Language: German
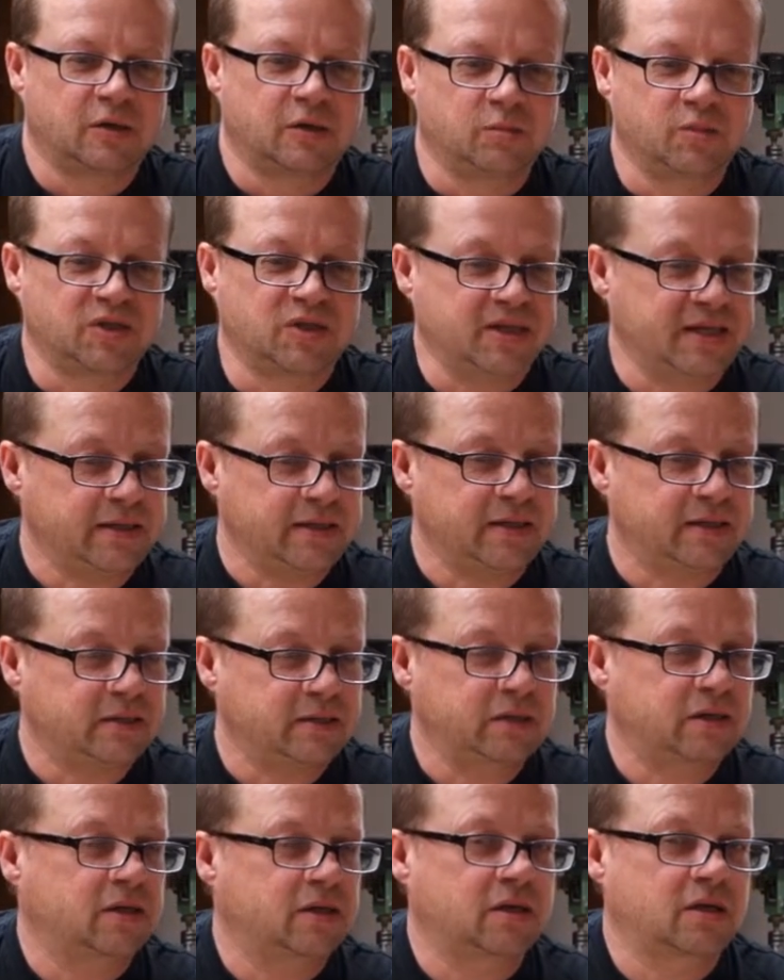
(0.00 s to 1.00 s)
Mit
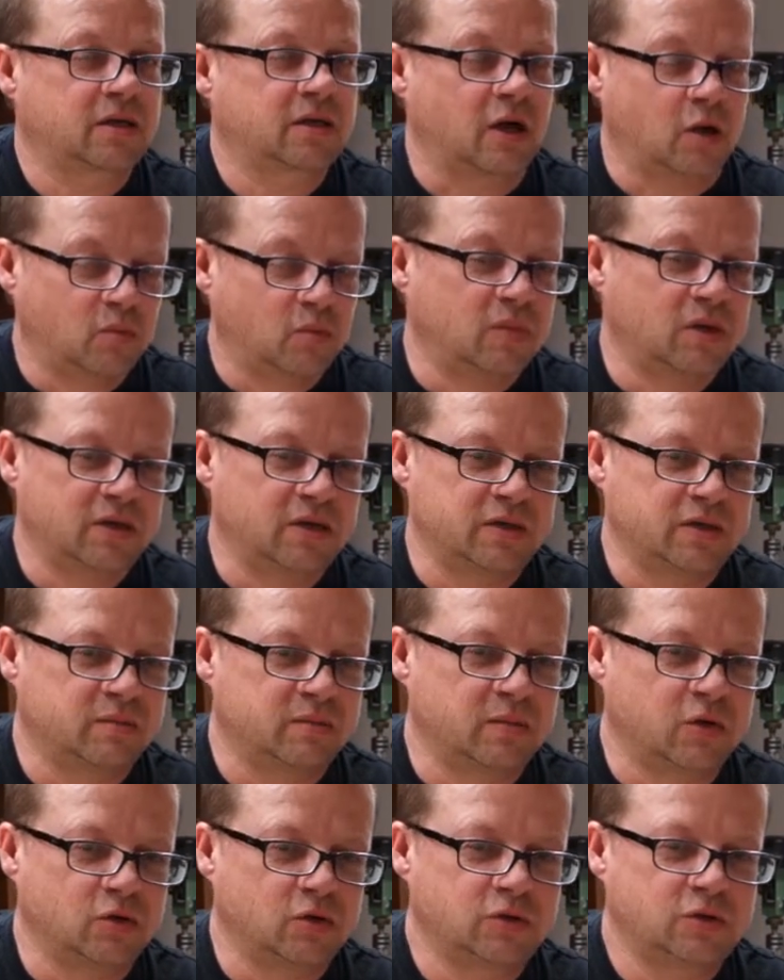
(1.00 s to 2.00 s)
denen kann man
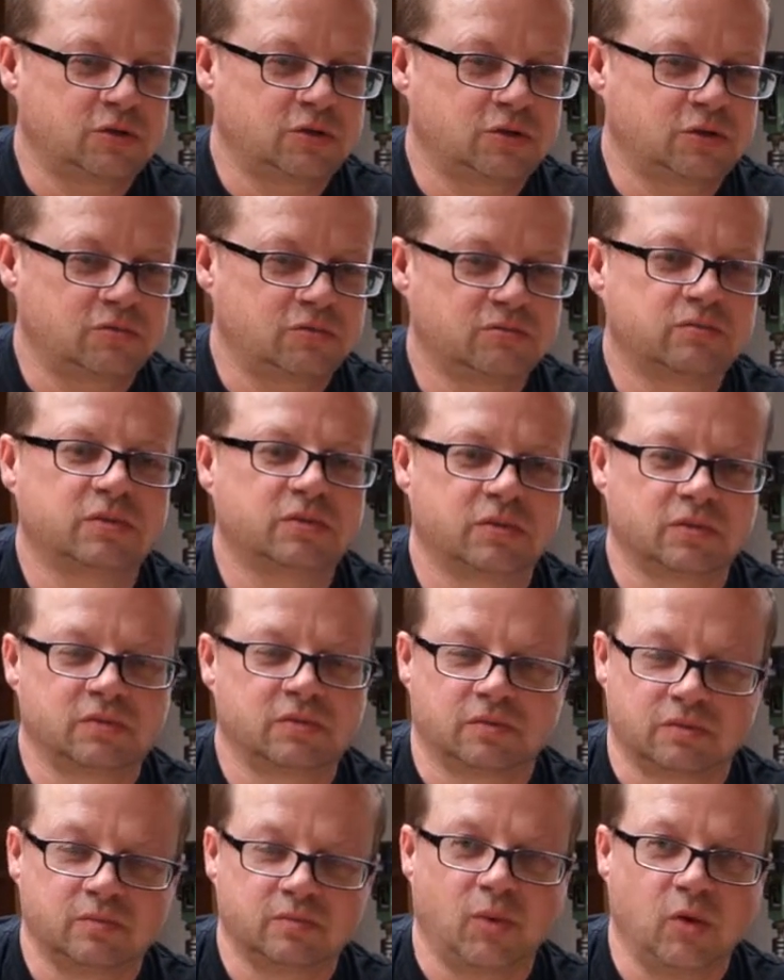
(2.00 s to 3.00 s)
im Holz
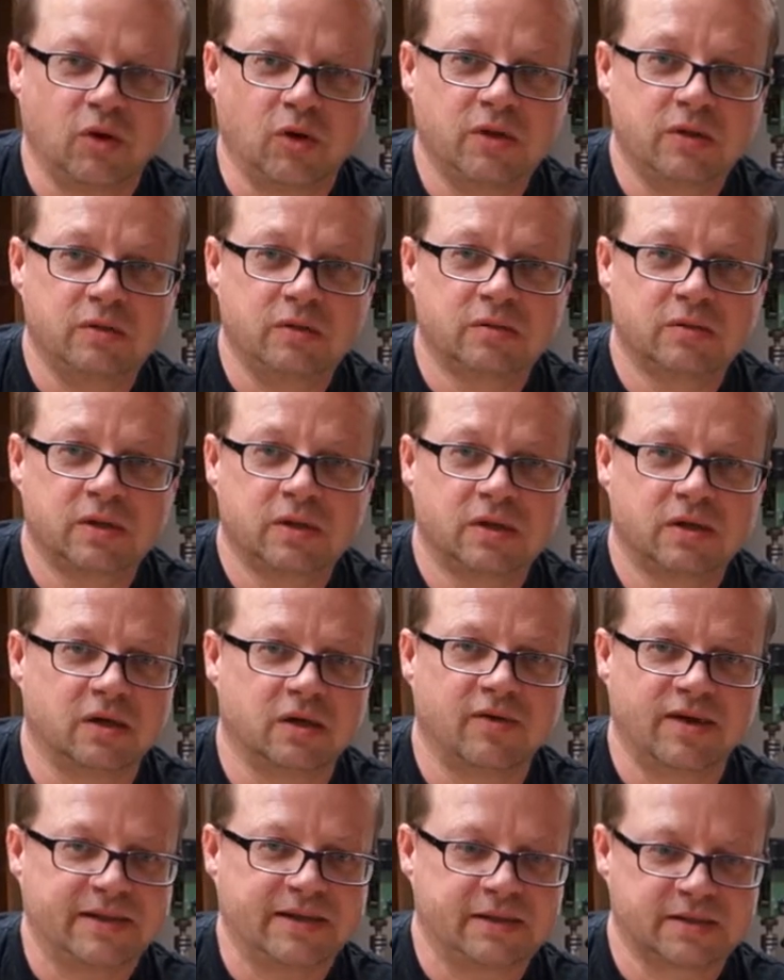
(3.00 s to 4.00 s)
bohren,
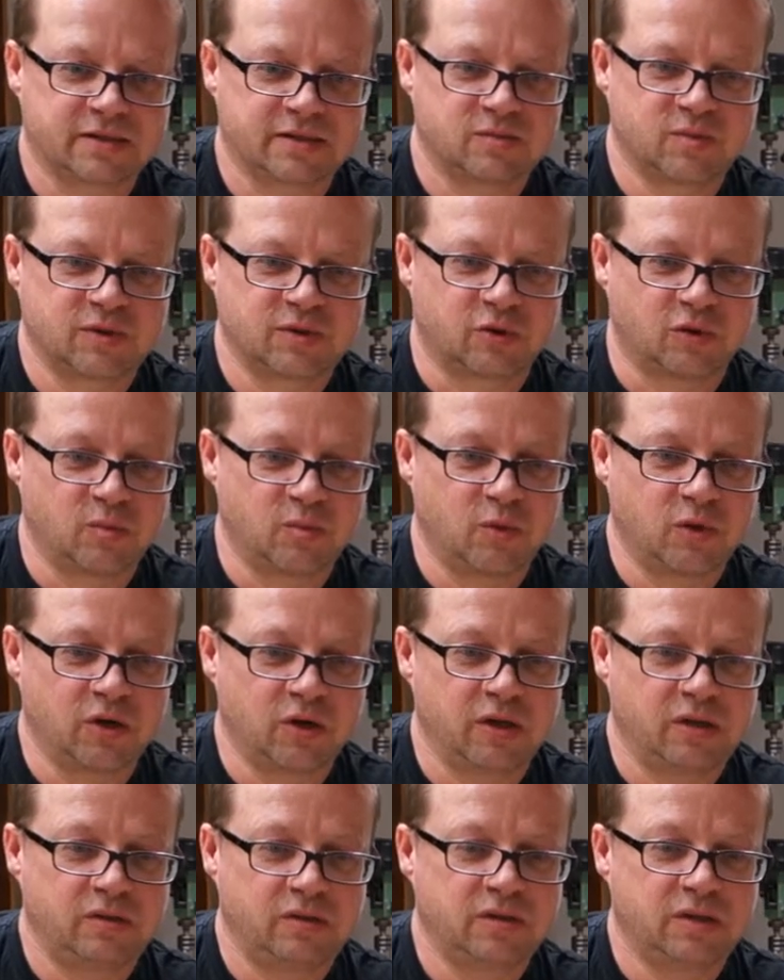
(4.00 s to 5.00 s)
aber eigentlich sind es
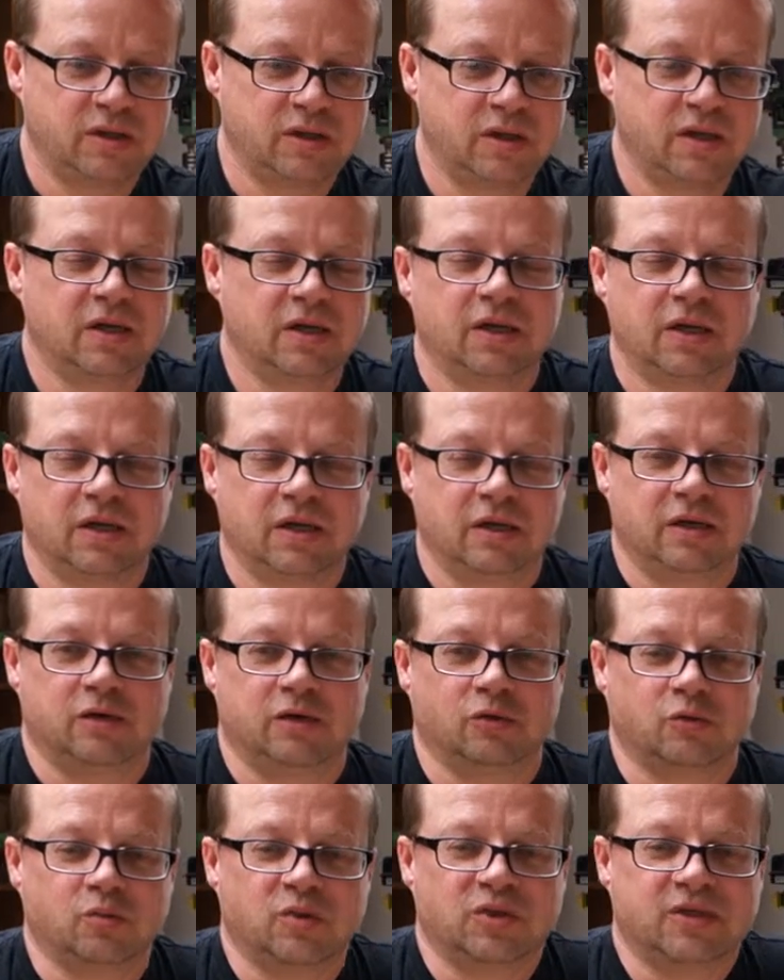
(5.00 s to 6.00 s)
Metallbohrer.
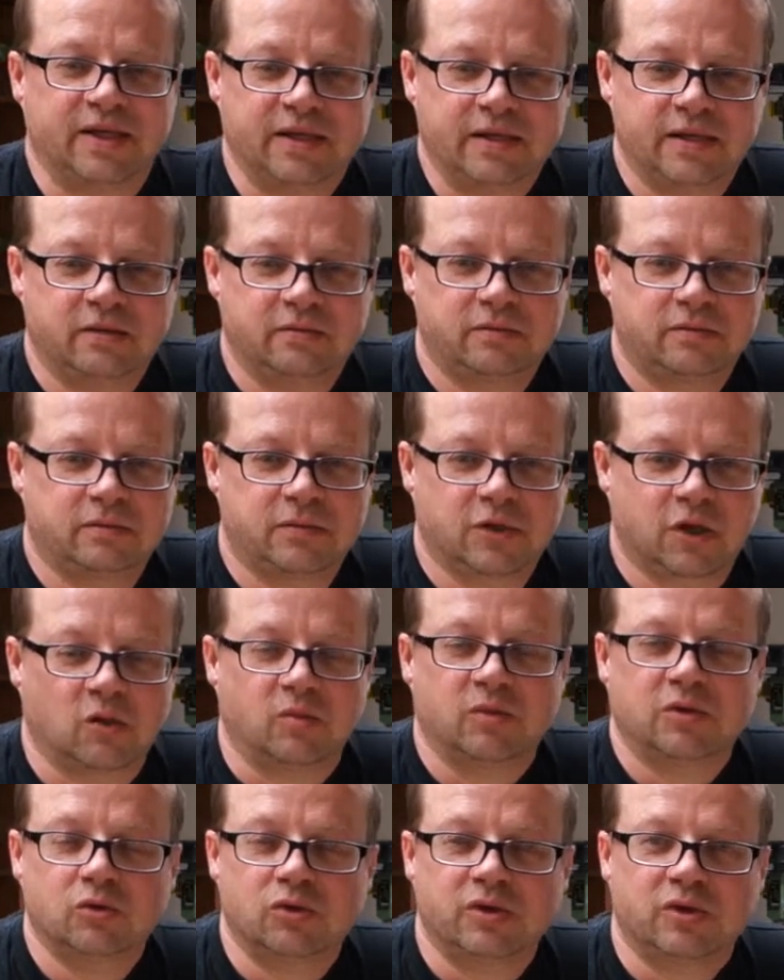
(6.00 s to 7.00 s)
Und mit denen kann
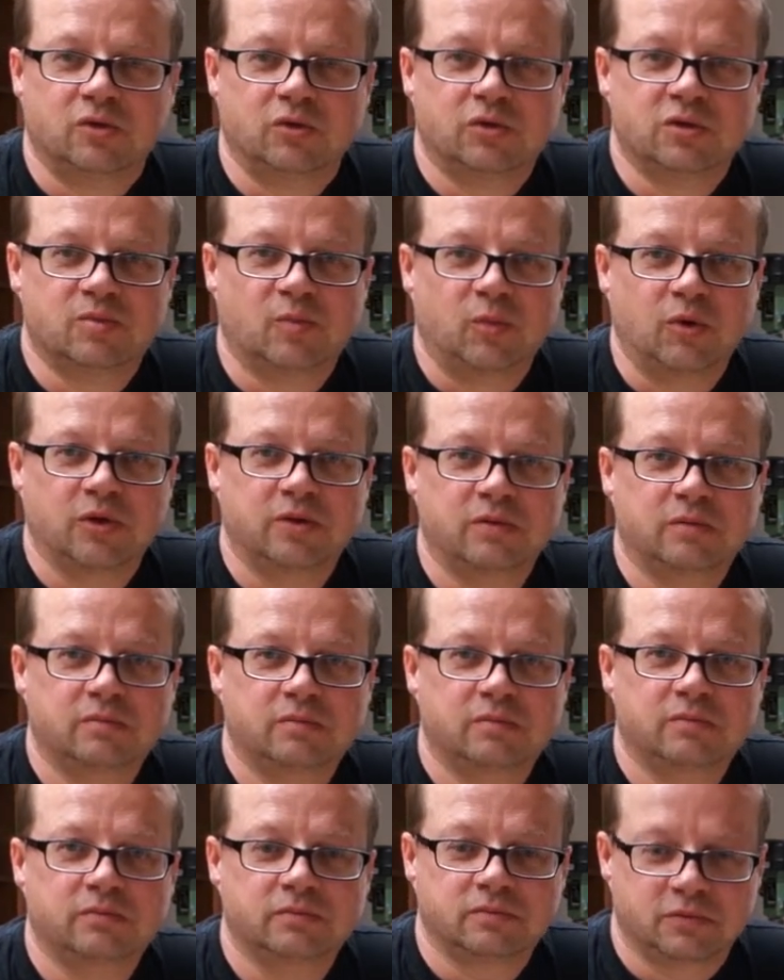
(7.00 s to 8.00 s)
man nur in Holz
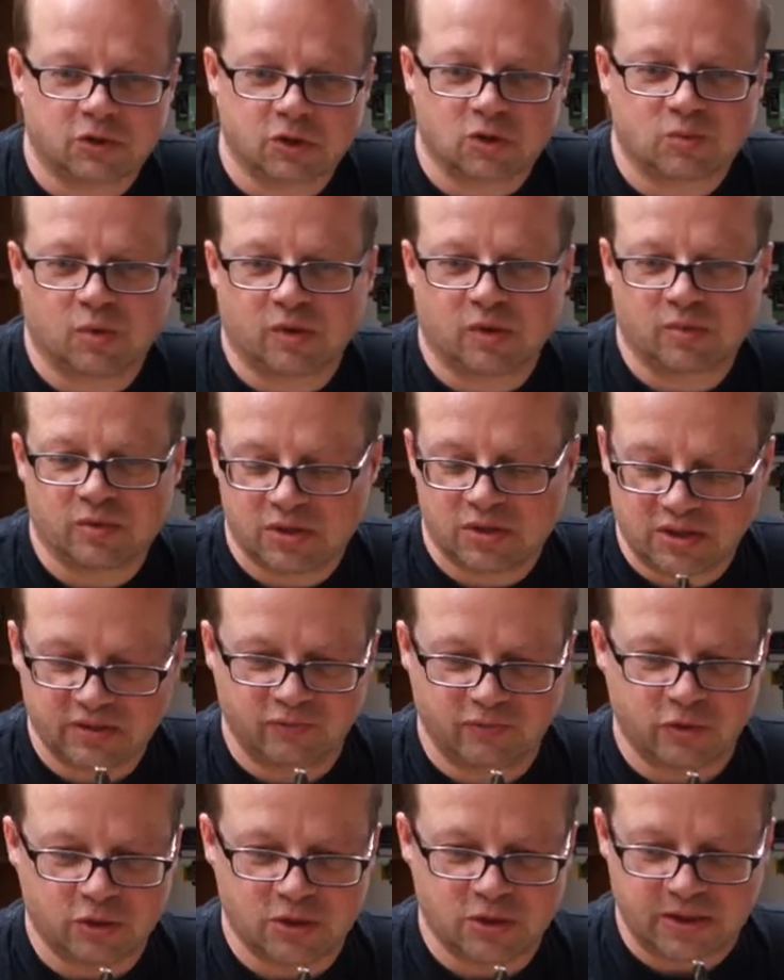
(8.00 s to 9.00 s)
bohren. Da spart man sich einen
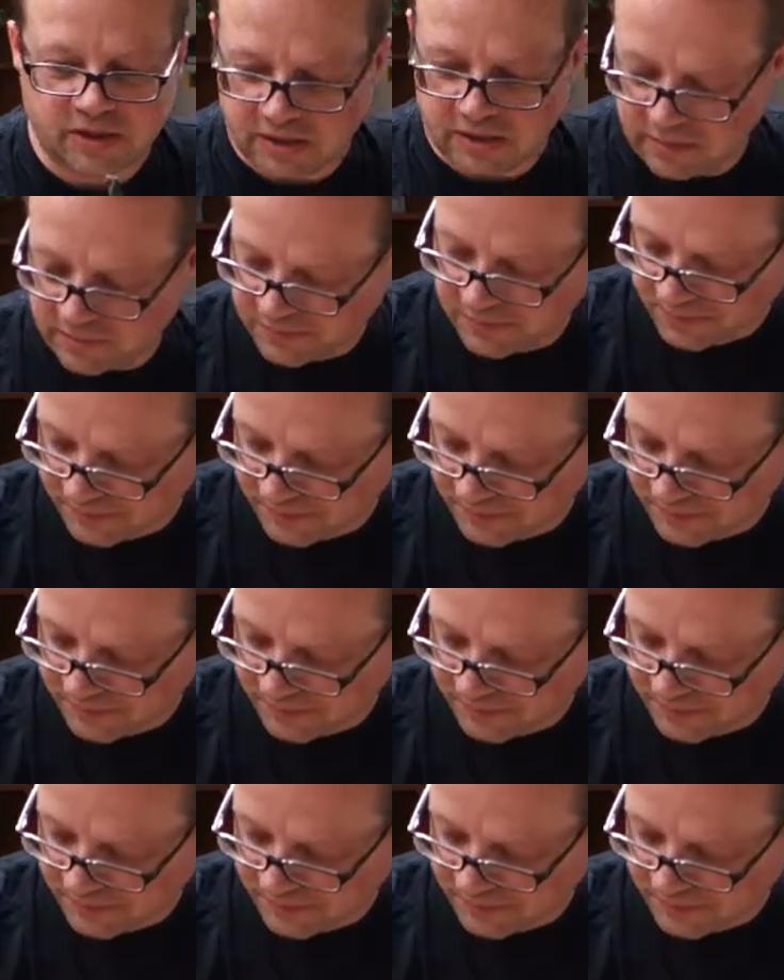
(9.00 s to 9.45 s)
Vorstecher.